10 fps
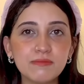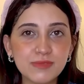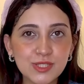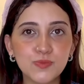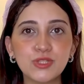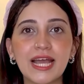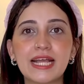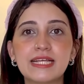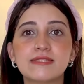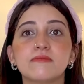مظبوط على
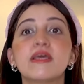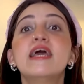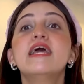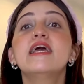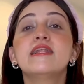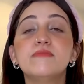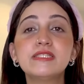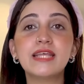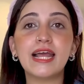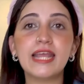الجسم
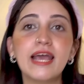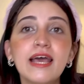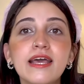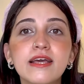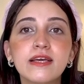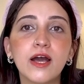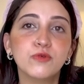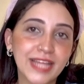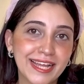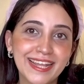لبست عليها او
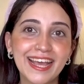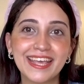تحتها